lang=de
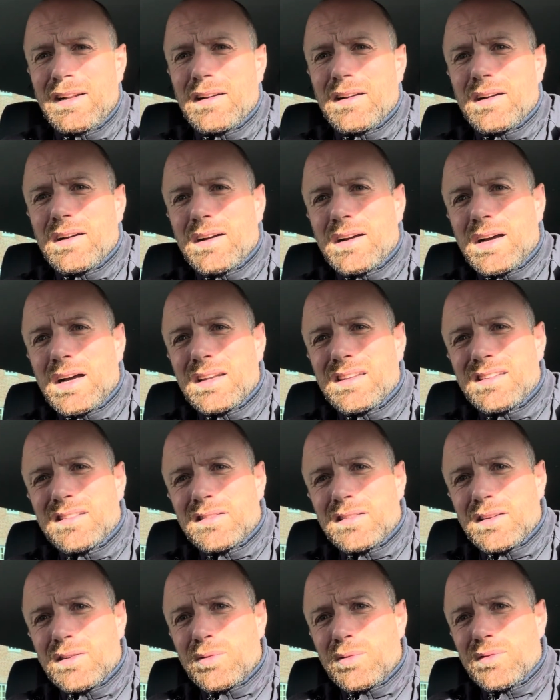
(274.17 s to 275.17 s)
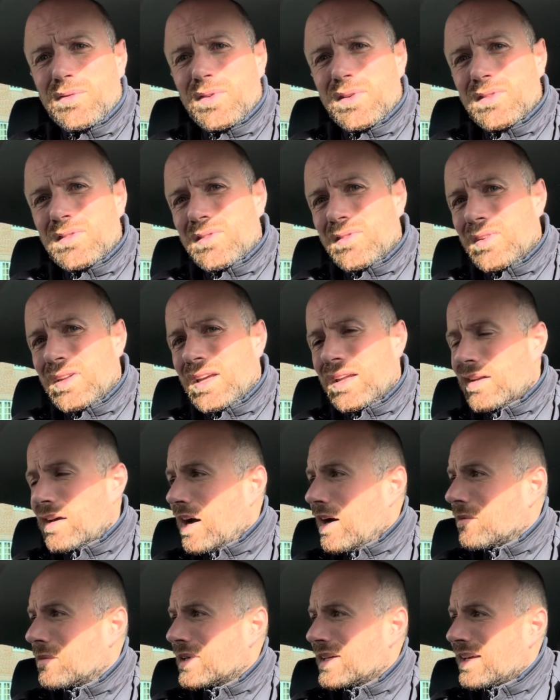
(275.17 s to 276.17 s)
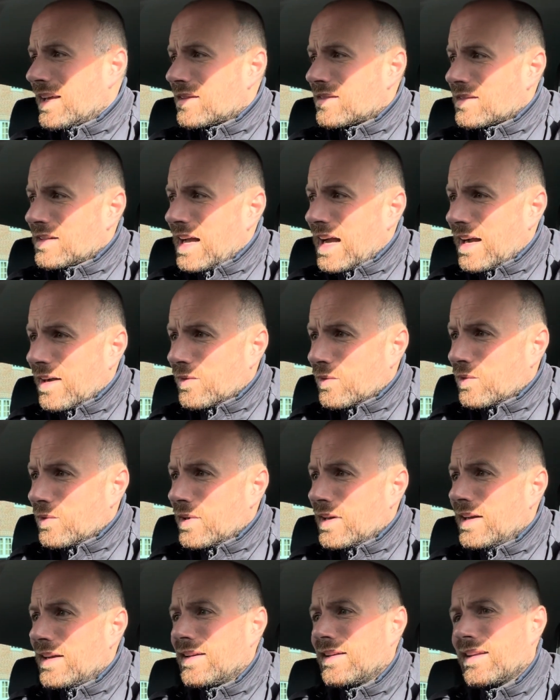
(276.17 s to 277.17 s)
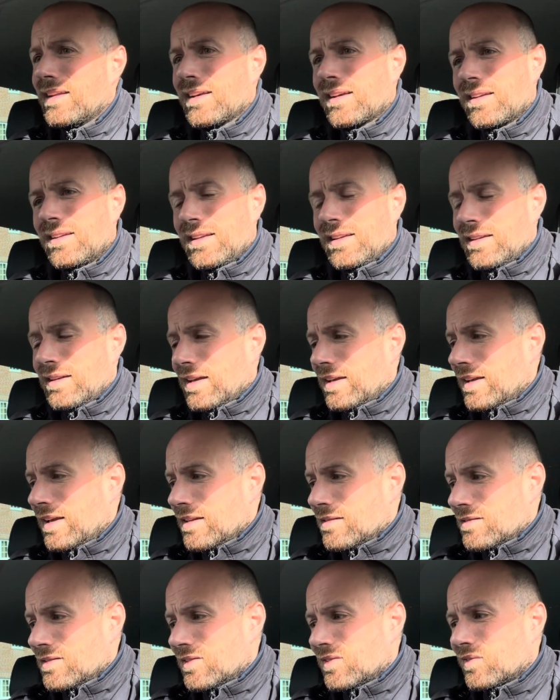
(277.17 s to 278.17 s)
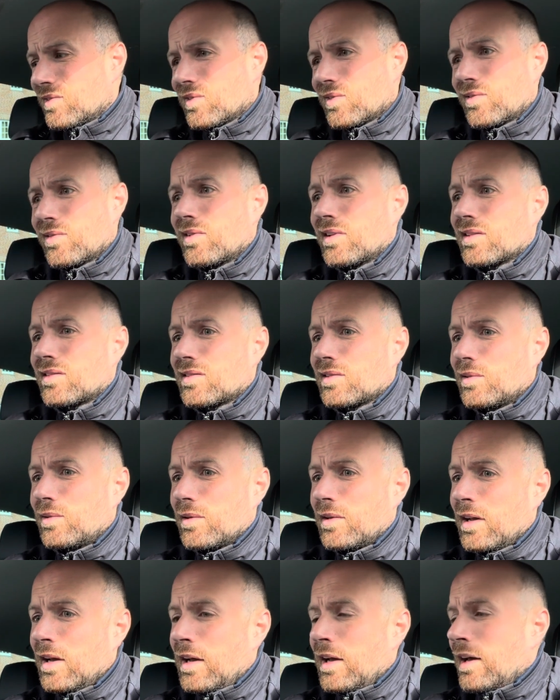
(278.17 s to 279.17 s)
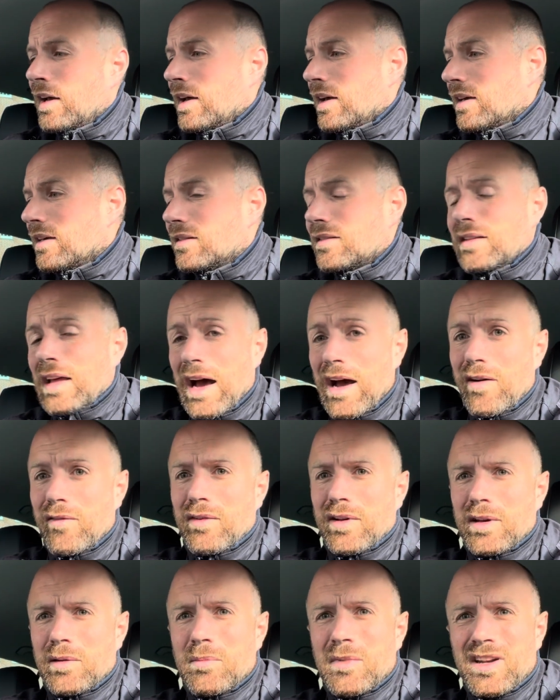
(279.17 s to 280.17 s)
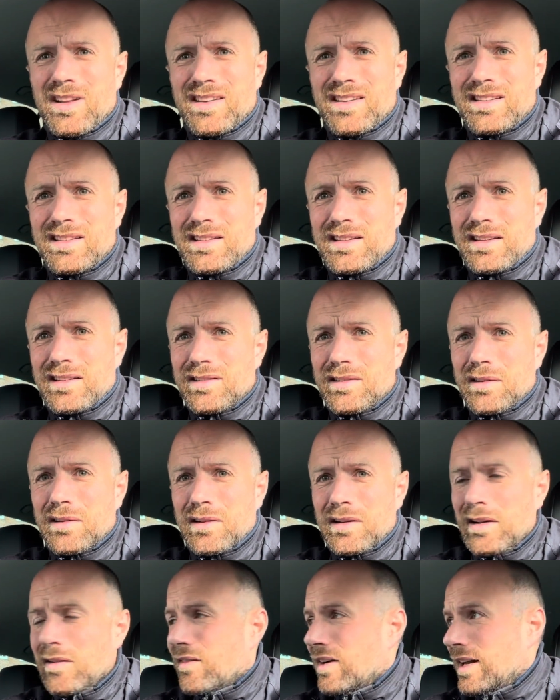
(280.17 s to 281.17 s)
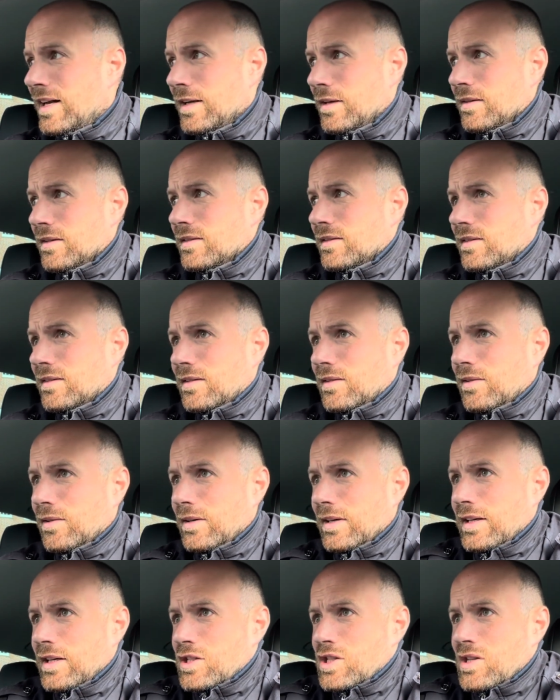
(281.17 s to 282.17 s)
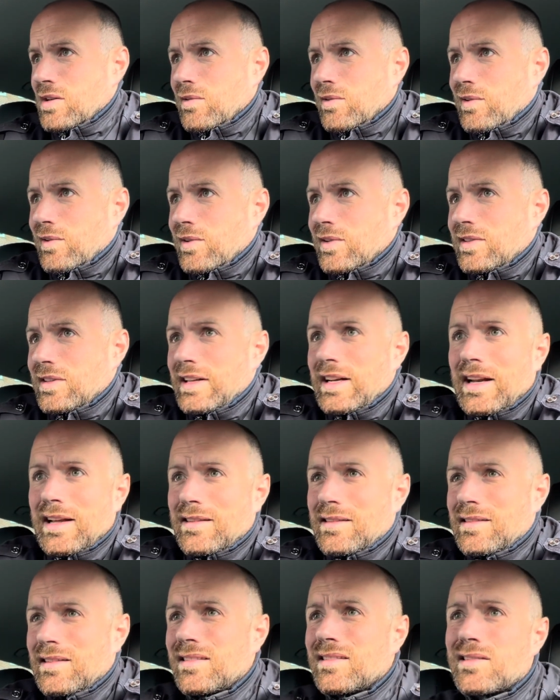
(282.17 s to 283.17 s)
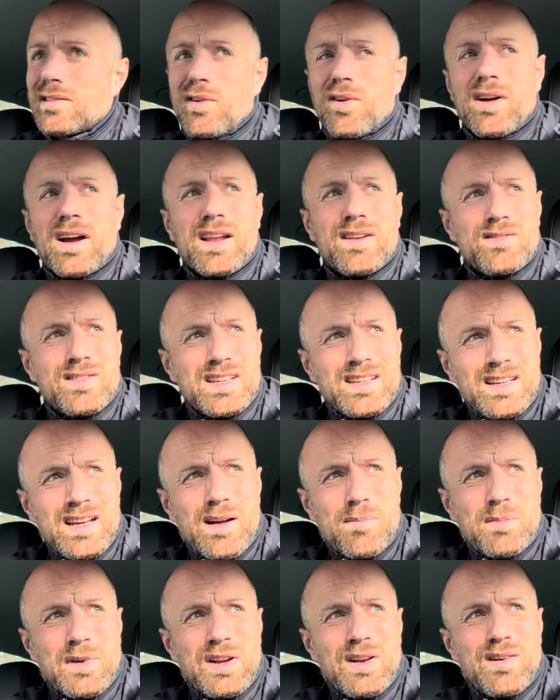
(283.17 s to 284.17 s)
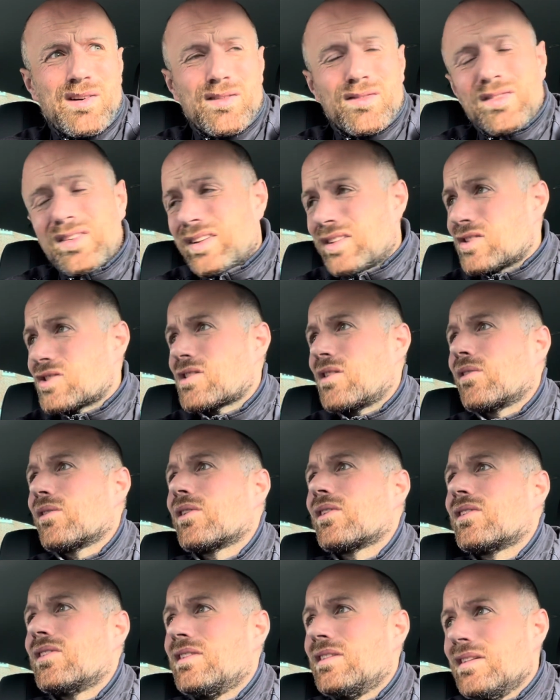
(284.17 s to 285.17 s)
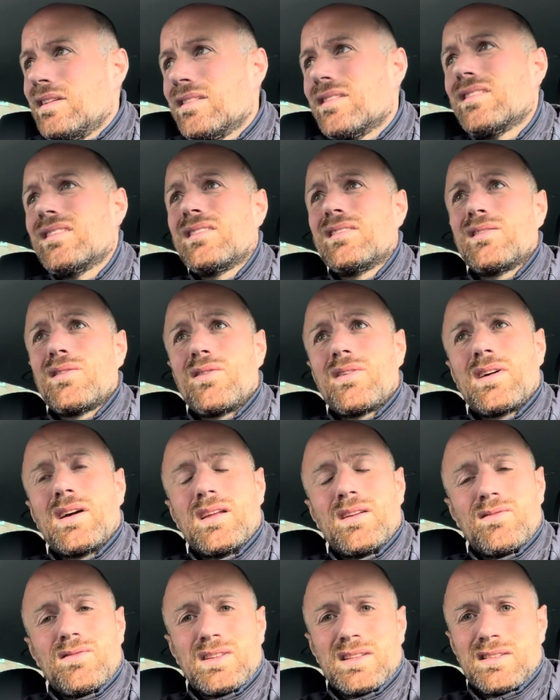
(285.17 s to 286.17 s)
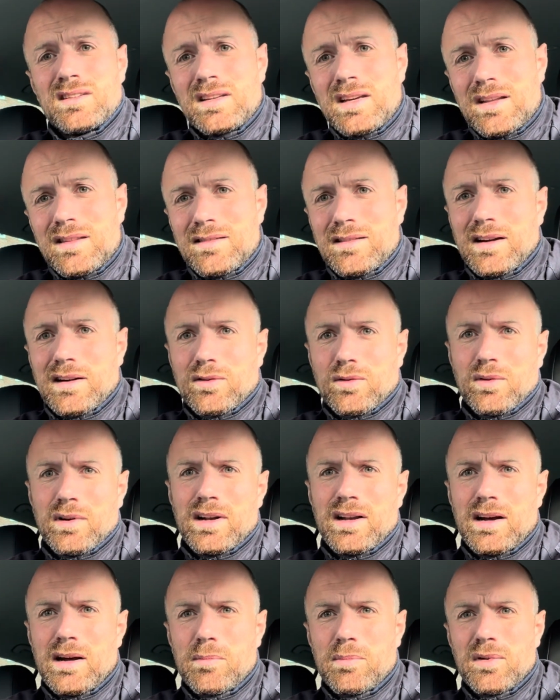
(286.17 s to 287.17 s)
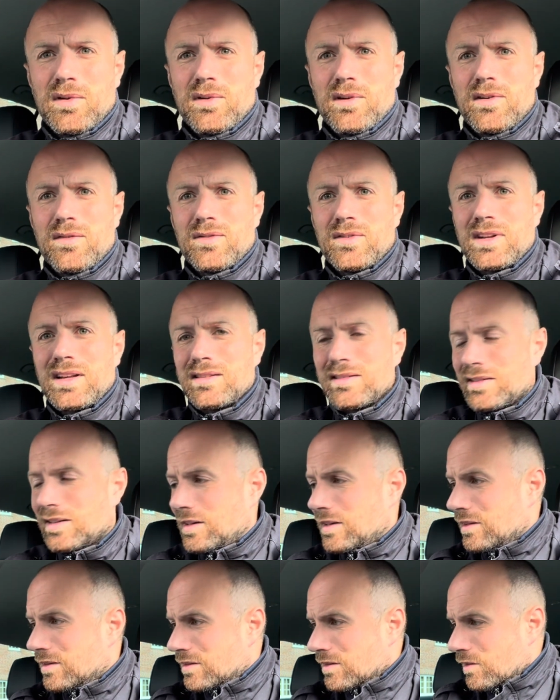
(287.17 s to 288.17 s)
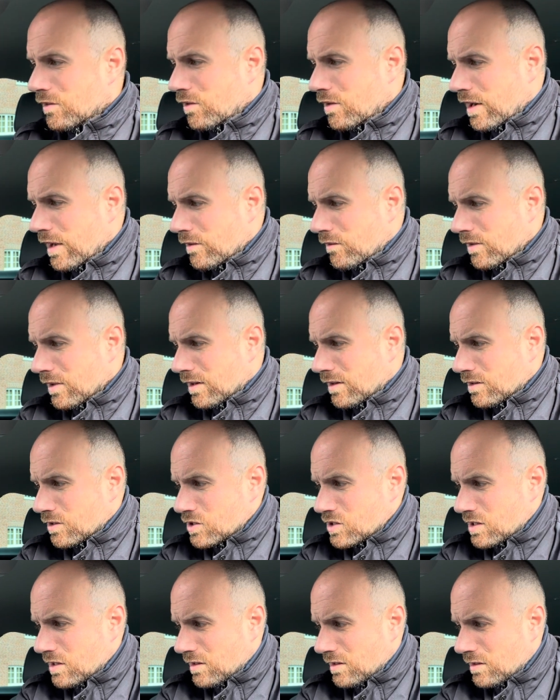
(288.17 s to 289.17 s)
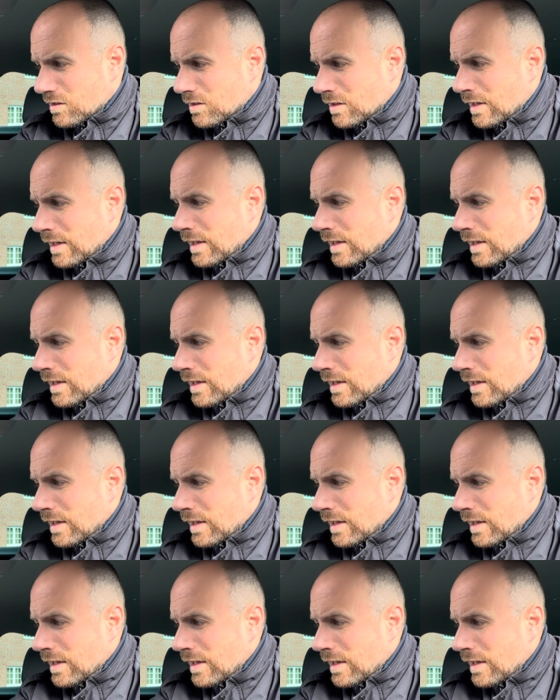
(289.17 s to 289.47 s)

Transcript: äh, hat das sehr gut funktioniert. Aber jetzt aktuell in der, in der jetzigen Situation ist er einfach nicht mehr der Richtige. Weil, sorry, schaut euch die letzte Saison an, wie die abgelaufen ist, schaut euch diese Saison an, wie sie jetzt aktuell abläuft. Das ist auch einfach eine Geschichte.